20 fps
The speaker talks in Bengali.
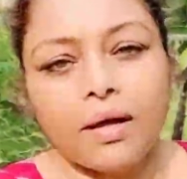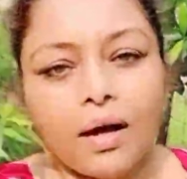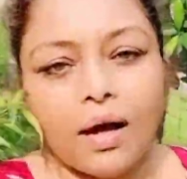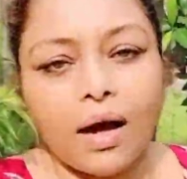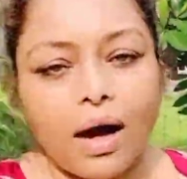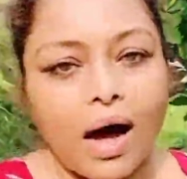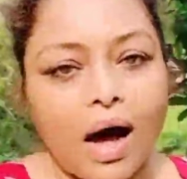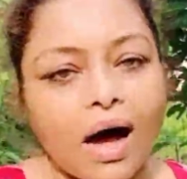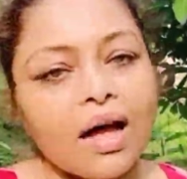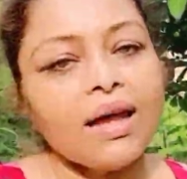
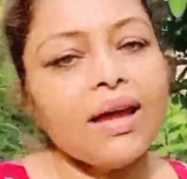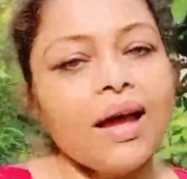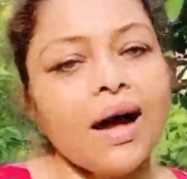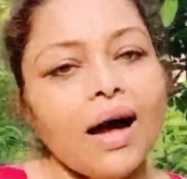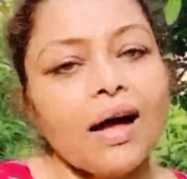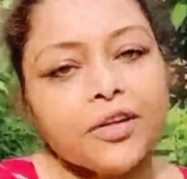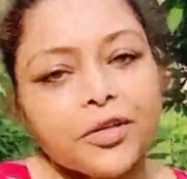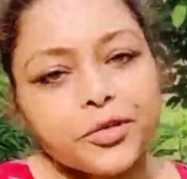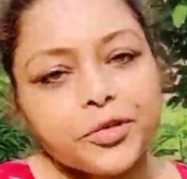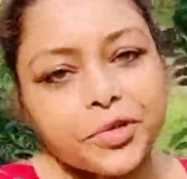হাই
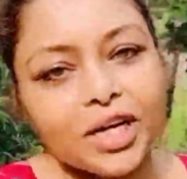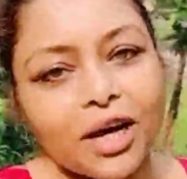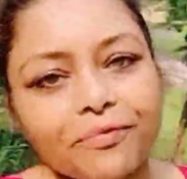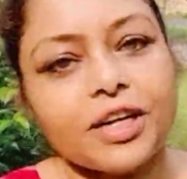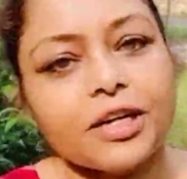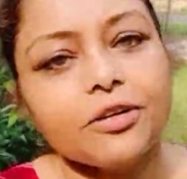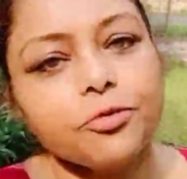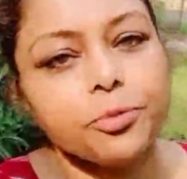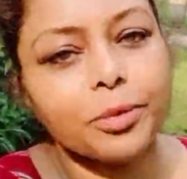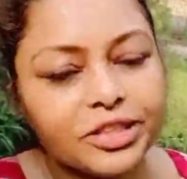হ্যালো গুড
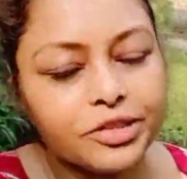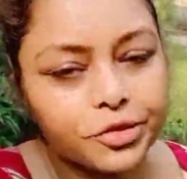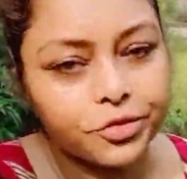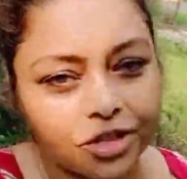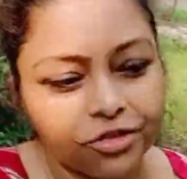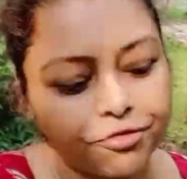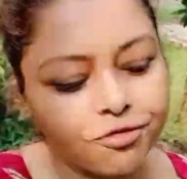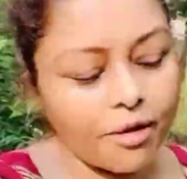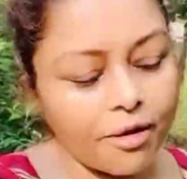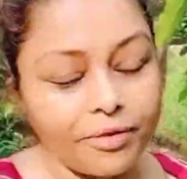আফটারনুন মাই ইউটিউব
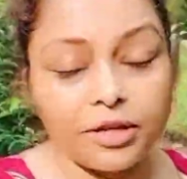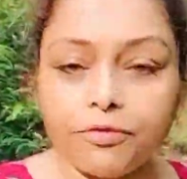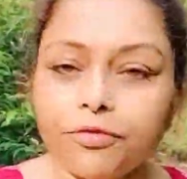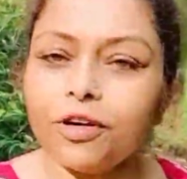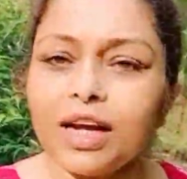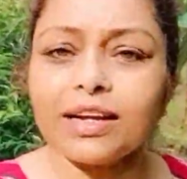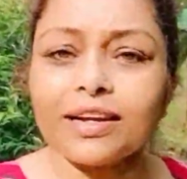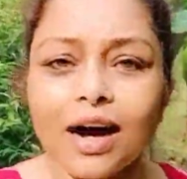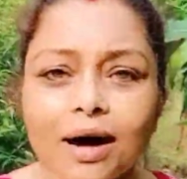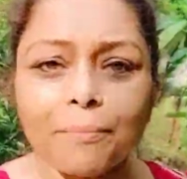ফ্যামিলি ওয়েলকাম